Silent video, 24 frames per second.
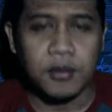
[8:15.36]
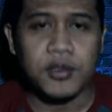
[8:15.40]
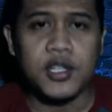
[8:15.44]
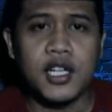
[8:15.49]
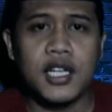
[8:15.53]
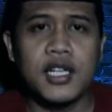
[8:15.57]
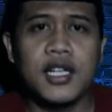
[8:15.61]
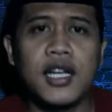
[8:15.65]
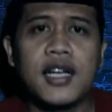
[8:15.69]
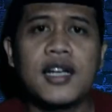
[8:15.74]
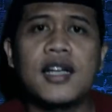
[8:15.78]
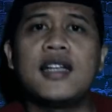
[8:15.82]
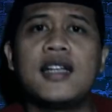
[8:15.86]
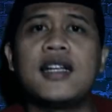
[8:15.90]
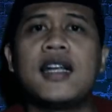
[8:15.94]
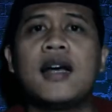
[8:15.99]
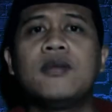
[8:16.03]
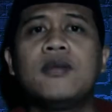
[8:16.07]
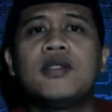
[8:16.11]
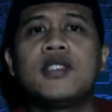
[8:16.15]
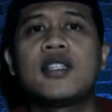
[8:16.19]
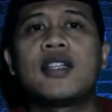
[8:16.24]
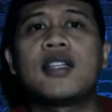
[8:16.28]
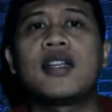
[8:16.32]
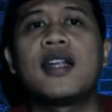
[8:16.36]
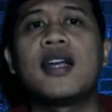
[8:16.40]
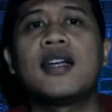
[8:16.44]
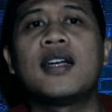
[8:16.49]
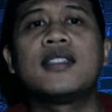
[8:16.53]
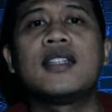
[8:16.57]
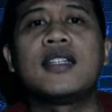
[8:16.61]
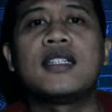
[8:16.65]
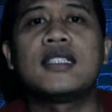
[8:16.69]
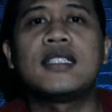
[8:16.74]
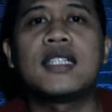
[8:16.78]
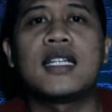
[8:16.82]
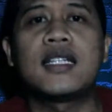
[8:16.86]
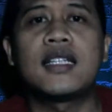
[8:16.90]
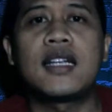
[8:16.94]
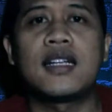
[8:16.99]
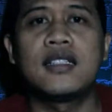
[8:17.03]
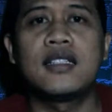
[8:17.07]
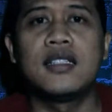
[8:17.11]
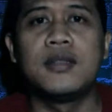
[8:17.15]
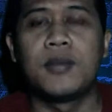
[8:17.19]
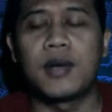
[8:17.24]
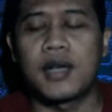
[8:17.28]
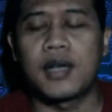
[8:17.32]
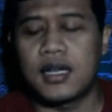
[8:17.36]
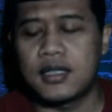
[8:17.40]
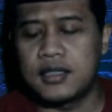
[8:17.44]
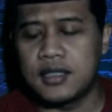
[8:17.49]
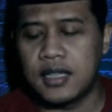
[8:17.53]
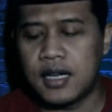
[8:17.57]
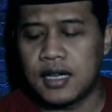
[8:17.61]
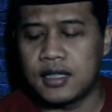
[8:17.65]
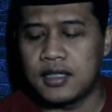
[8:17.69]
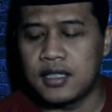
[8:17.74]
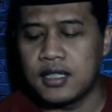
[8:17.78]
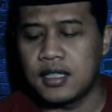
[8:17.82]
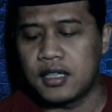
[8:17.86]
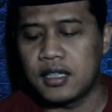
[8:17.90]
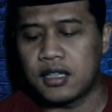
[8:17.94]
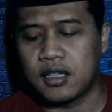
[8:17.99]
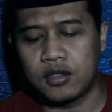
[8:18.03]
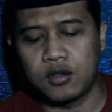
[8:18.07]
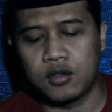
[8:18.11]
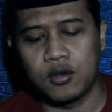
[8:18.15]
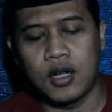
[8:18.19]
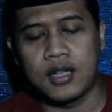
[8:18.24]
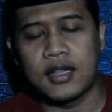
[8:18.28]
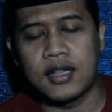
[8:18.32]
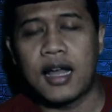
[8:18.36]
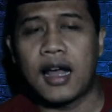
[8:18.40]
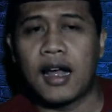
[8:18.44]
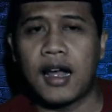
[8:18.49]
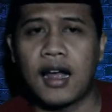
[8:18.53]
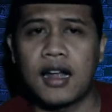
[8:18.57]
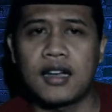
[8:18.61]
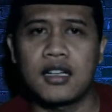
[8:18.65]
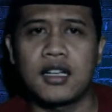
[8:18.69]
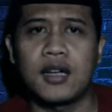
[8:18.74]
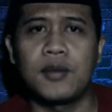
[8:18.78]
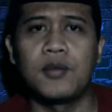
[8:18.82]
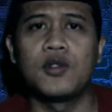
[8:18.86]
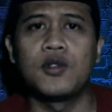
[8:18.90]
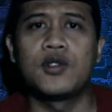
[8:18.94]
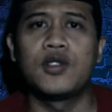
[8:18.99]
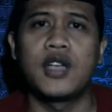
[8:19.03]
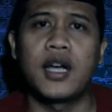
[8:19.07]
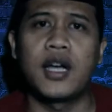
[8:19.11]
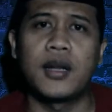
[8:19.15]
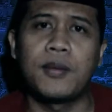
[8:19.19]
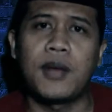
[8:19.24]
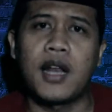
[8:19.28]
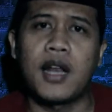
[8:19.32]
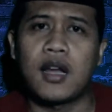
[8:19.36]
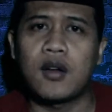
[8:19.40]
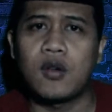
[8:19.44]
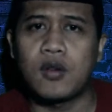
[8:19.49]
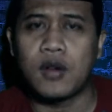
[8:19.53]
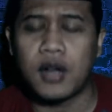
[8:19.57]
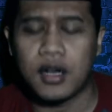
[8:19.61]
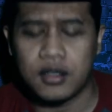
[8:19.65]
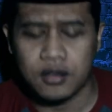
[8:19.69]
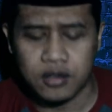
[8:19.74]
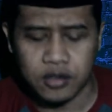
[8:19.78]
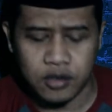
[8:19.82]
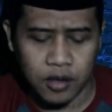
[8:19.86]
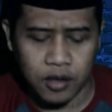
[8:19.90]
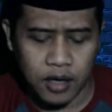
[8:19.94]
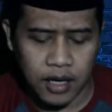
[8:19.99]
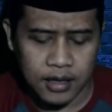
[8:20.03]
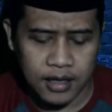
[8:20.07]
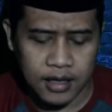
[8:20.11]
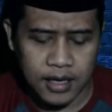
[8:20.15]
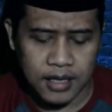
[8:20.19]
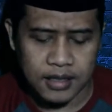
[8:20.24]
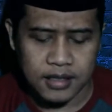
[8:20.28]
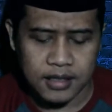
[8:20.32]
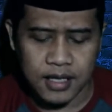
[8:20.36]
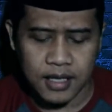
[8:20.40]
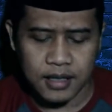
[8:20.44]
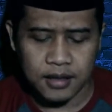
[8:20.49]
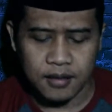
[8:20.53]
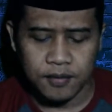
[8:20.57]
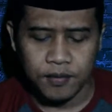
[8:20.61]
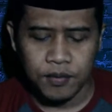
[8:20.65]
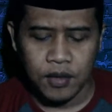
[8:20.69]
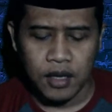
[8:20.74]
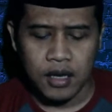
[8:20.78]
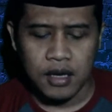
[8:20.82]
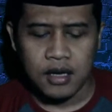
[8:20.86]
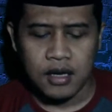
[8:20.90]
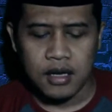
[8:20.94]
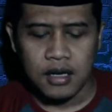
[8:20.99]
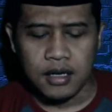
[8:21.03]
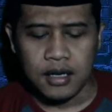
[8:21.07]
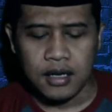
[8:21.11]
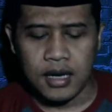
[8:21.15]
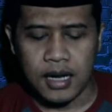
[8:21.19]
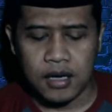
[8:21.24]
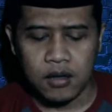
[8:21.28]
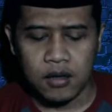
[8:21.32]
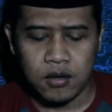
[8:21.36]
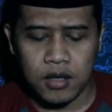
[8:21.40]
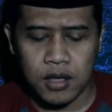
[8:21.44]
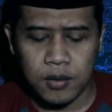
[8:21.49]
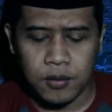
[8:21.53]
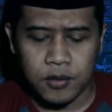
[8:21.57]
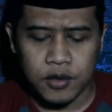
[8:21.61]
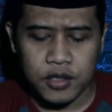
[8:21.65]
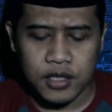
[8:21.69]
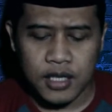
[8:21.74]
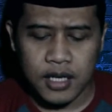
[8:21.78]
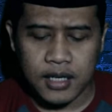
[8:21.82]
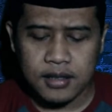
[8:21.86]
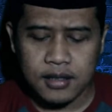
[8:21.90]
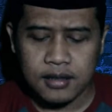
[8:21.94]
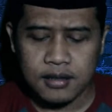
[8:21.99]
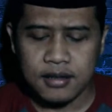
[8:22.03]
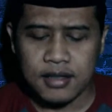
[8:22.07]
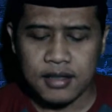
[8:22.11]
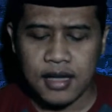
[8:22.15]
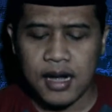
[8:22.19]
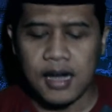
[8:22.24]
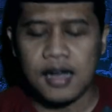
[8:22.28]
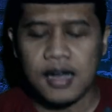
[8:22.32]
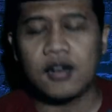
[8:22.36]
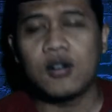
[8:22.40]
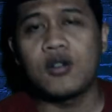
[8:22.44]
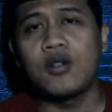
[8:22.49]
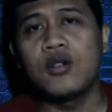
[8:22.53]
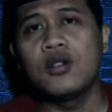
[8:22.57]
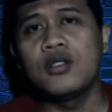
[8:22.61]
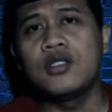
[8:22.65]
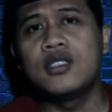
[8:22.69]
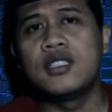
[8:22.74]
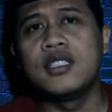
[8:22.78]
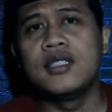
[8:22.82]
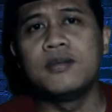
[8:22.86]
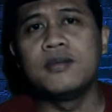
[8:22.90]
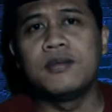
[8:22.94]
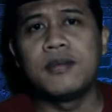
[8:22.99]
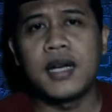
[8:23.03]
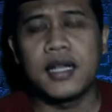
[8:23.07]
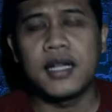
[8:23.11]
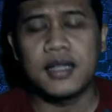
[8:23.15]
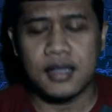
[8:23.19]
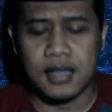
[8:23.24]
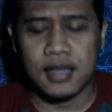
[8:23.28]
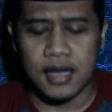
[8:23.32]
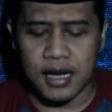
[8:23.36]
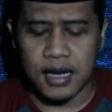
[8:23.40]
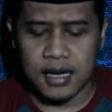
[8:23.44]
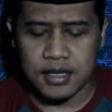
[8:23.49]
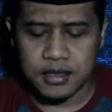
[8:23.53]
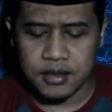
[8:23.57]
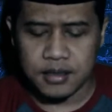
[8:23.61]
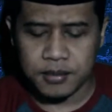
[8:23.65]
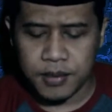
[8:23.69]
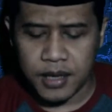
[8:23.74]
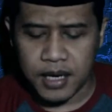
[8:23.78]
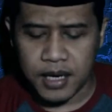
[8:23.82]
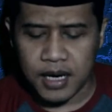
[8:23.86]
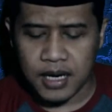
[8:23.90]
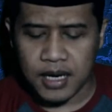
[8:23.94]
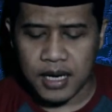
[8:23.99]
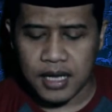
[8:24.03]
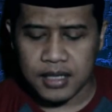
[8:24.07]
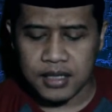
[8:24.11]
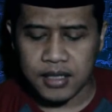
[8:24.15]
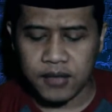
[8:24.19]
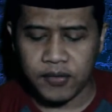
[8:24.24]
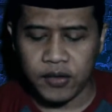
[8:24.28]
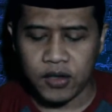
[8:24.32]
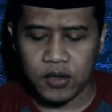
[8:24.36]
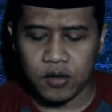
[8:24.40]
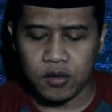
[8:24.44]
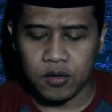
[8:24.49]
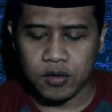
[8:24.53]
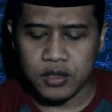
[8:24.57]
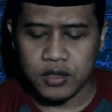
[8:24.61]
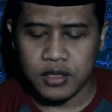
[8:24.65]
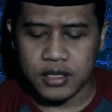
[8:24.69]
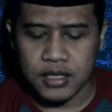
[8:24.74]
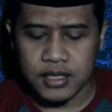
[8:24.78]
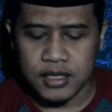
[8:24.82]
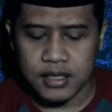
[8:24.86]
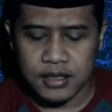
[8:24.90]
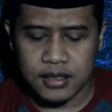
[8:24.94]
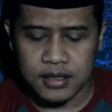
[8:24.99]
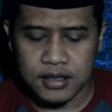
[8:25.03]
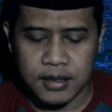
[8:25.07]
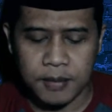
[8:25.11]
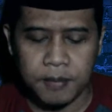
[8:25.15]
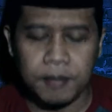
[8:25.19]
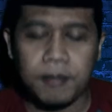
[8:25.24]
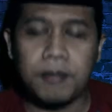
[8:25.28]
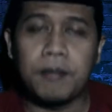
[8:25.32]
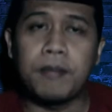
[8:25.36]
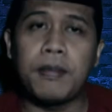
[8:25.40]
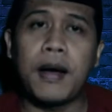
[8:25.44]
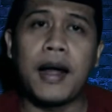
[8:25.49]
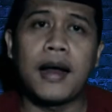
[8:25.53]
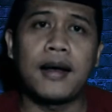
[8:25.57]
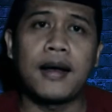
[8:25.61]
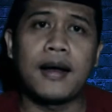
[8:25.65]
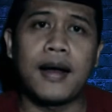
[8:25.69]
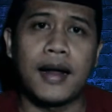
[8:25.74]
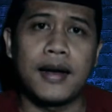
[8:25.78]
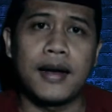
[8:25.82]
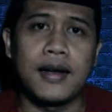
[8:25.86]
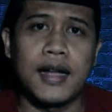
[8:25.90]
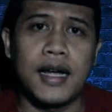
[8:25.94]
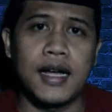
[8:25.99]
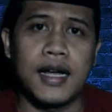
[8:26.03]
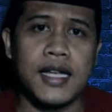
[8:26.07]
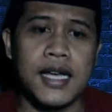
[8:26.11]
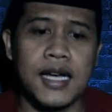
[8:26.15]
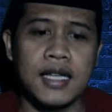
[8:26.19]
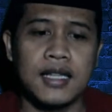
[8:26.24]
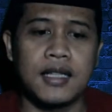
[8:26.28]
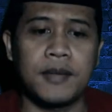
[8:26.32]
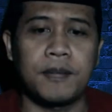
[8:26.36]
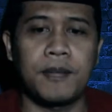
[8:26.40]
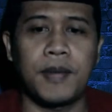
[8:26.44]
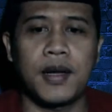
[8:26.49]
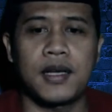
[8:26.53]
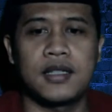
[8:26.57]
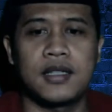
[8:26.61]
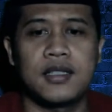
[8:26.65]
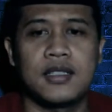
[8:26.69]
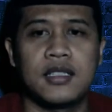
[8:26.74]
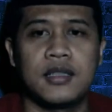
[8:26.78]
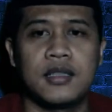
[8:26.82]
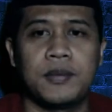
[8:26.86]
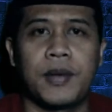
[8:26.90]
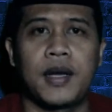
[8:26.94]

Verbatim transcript: kemudian yang keenam setelah selesai tadi merajah di kedua tangan kemudian melakukan sholat hajat lalu kemudian taruh jimat asma alatif itu di depan anda ya tepat